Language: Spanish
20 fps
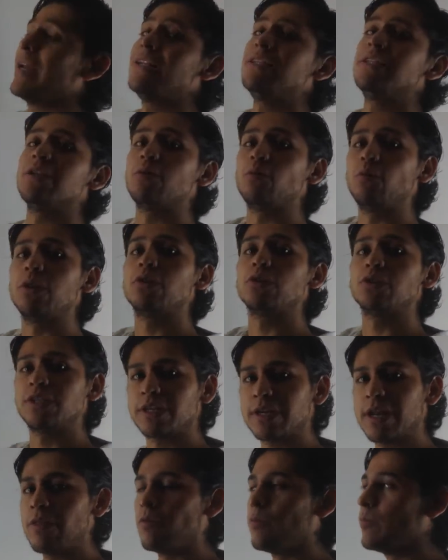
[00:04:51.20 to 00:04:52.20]
el circuito
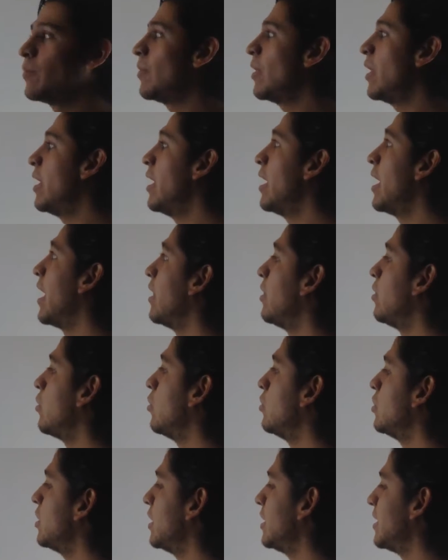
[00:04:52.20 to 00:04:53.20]
cerrado.
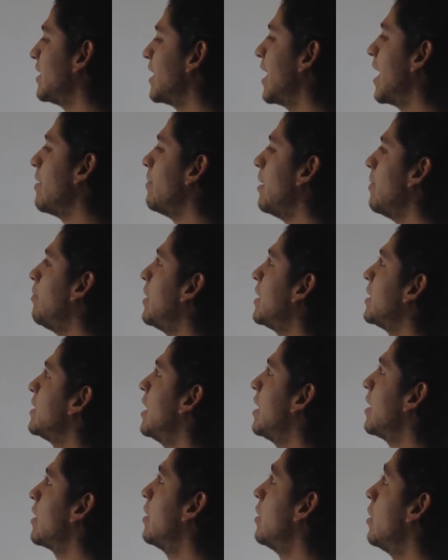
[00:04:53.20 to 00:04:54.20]
Entonces, ¿qué va a
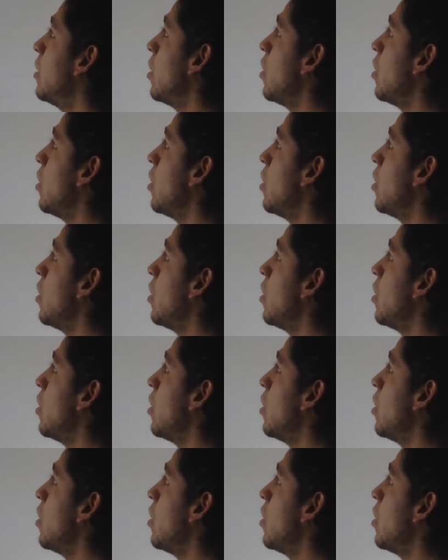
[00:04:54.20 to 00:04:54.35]
pasar?